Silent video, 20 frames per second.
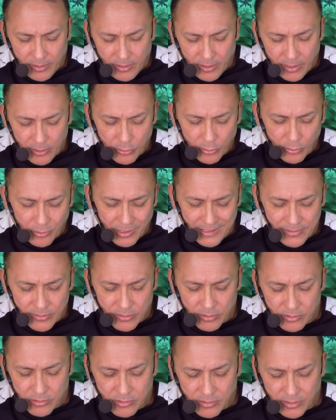En todo
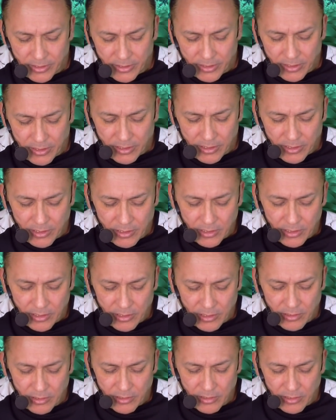caso,
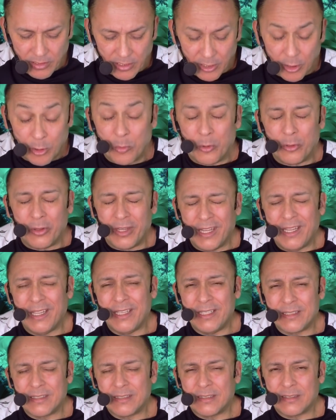eh,
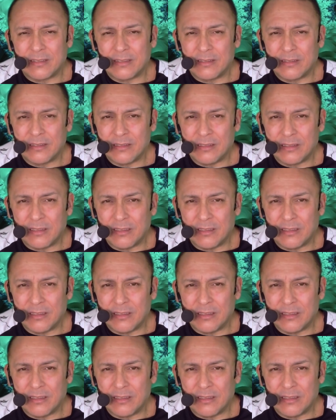incomodidades